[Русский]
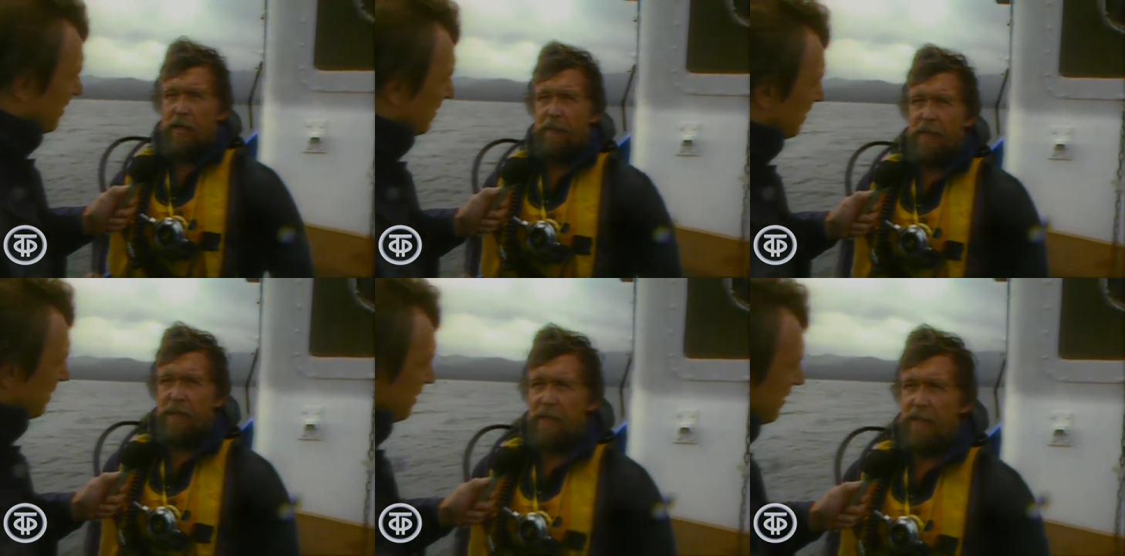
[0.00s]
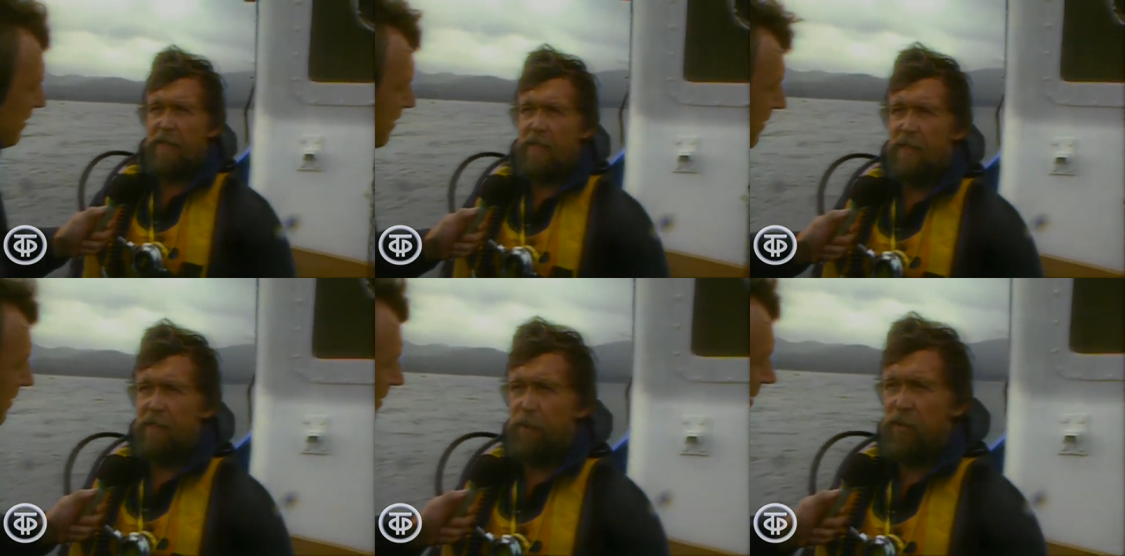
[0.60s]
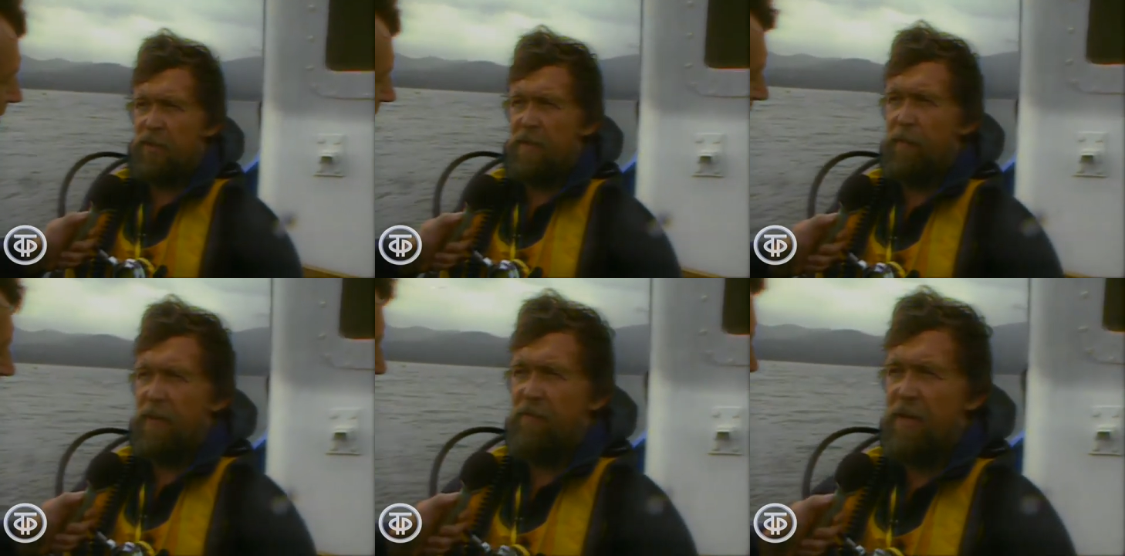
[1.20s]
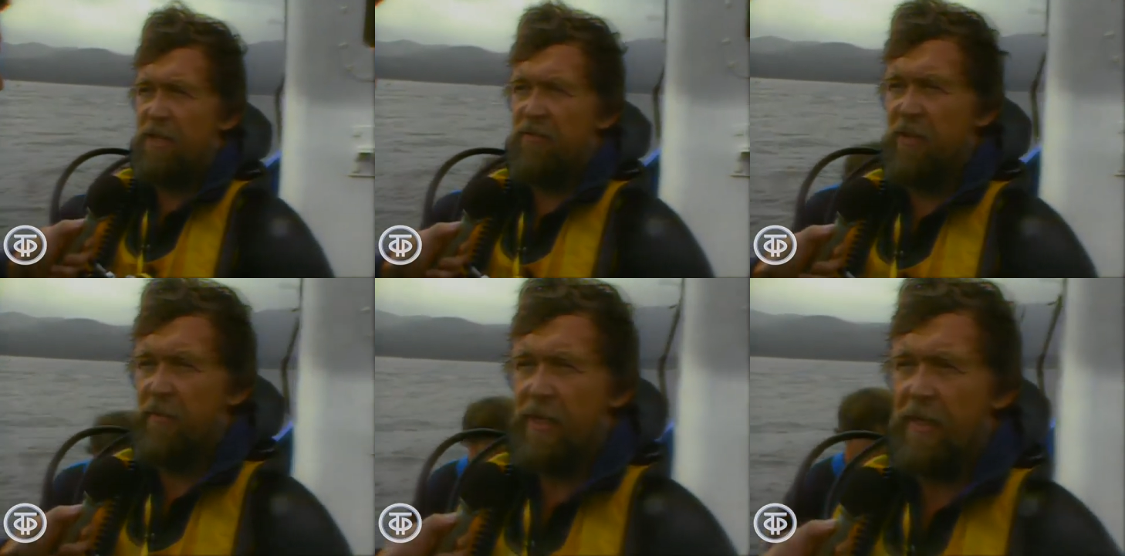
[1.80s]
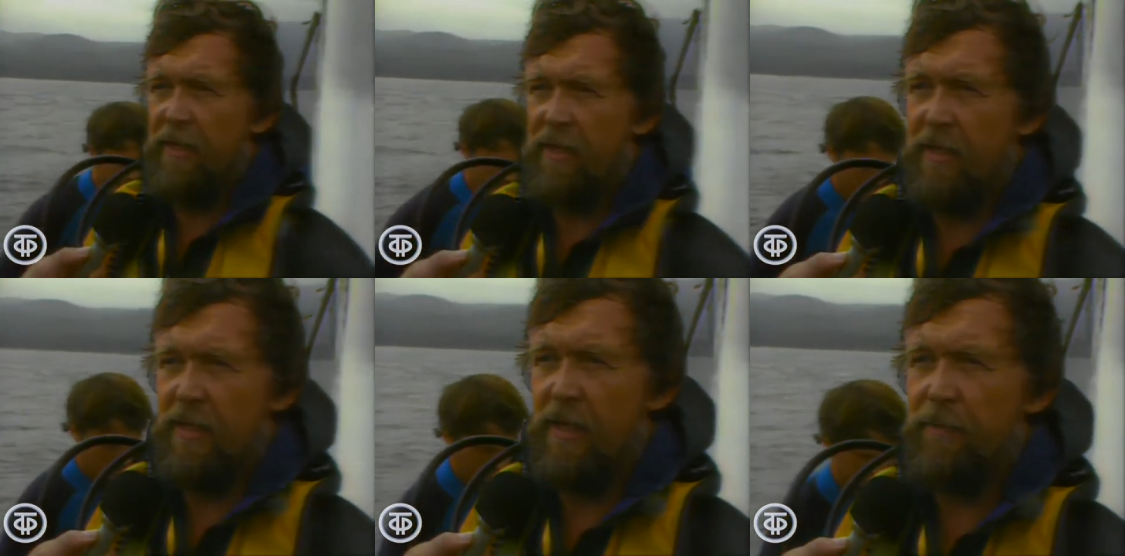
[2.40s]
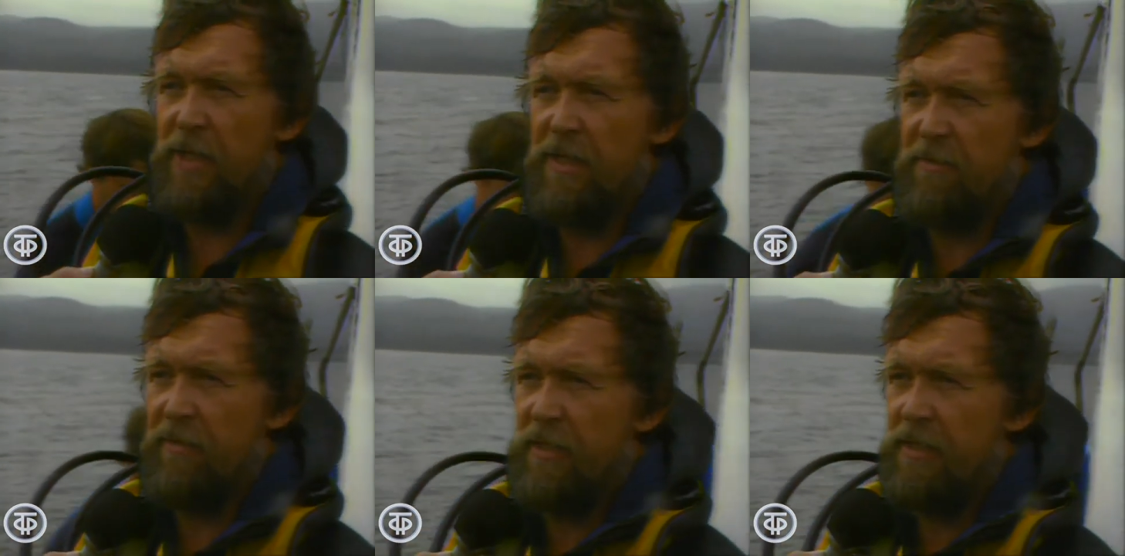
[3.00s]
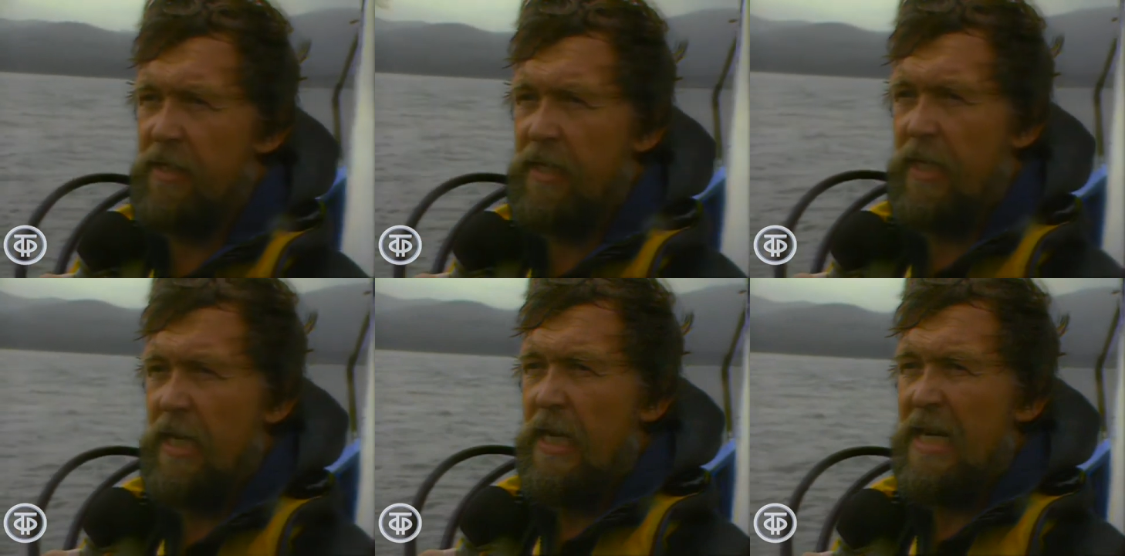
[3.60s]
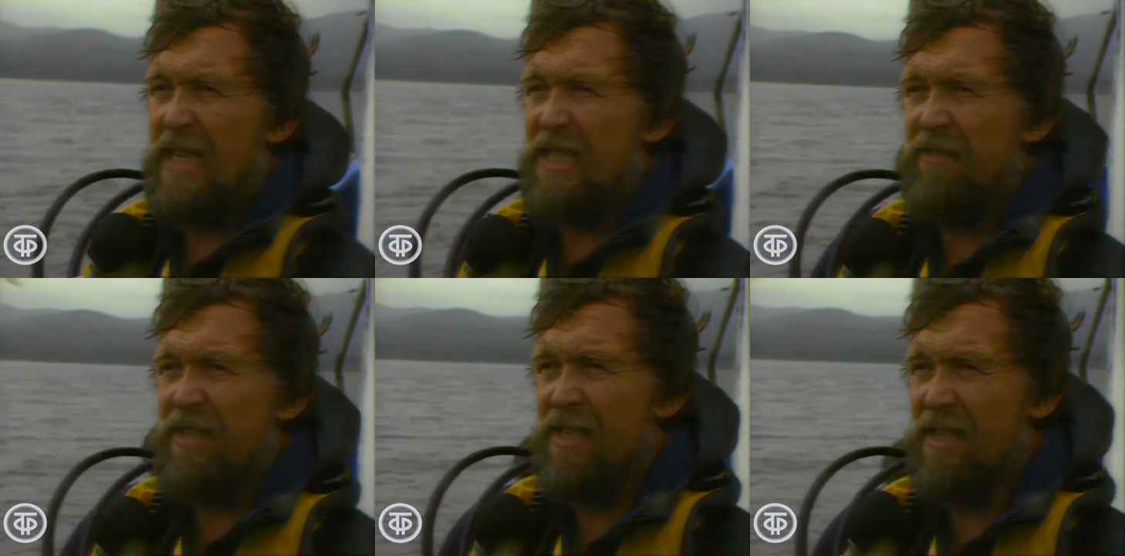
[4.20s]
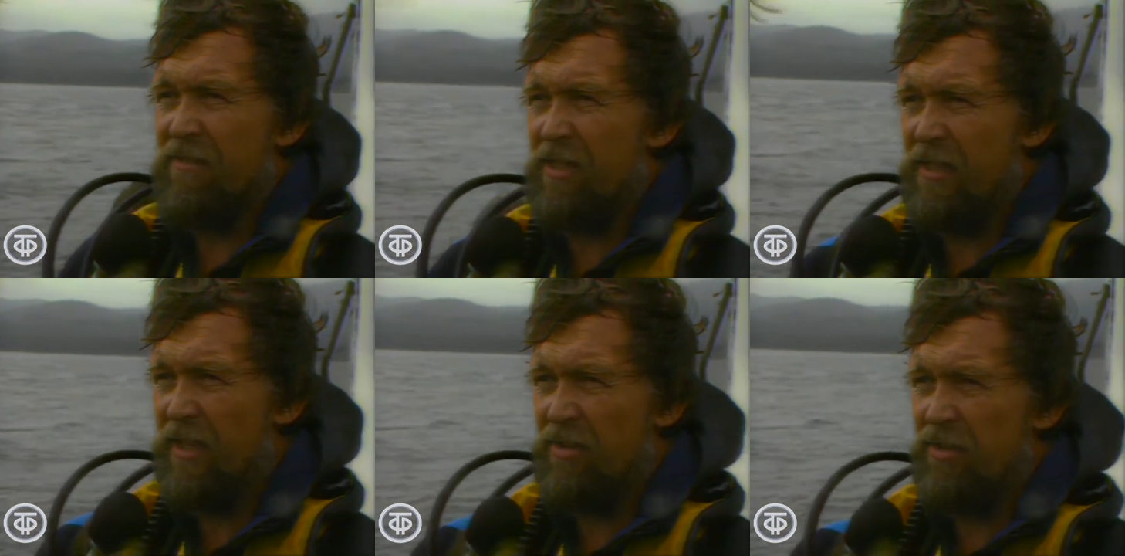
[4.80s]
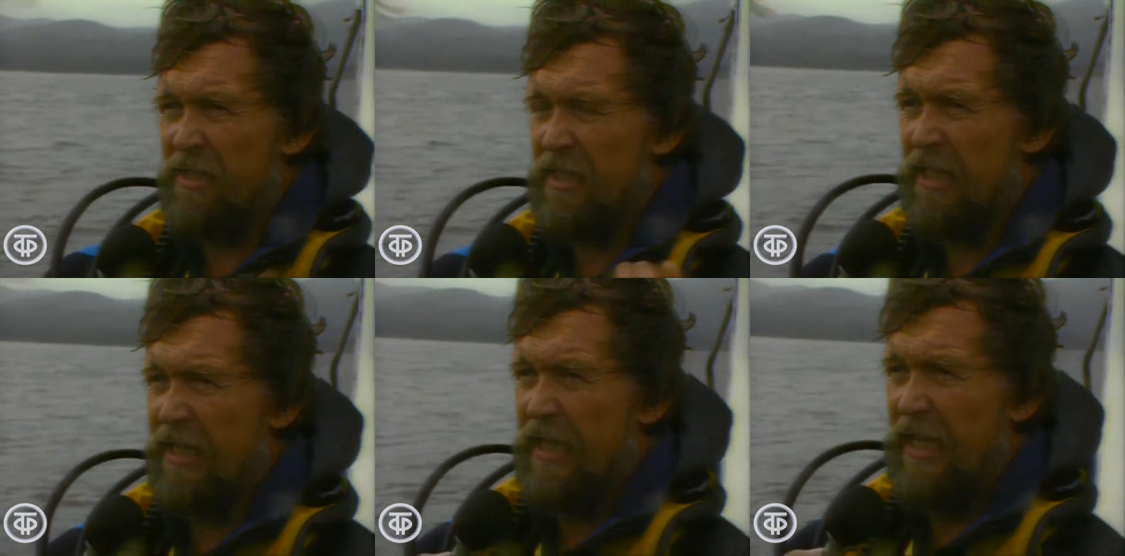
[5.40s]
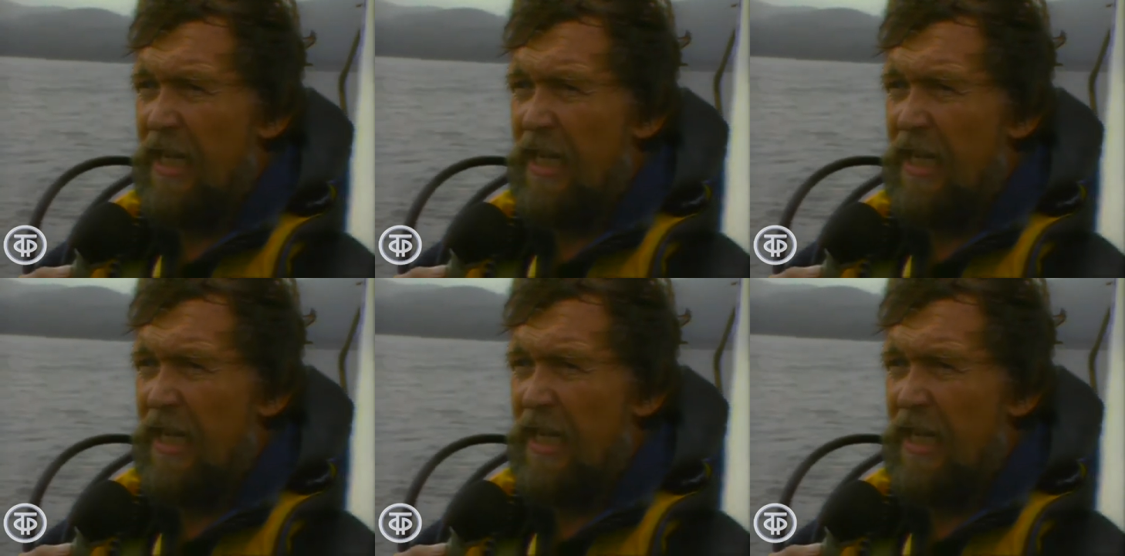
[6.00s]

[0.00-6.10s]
мне бы хотелось просто привлечь внимание общественности, активизировать ее силы,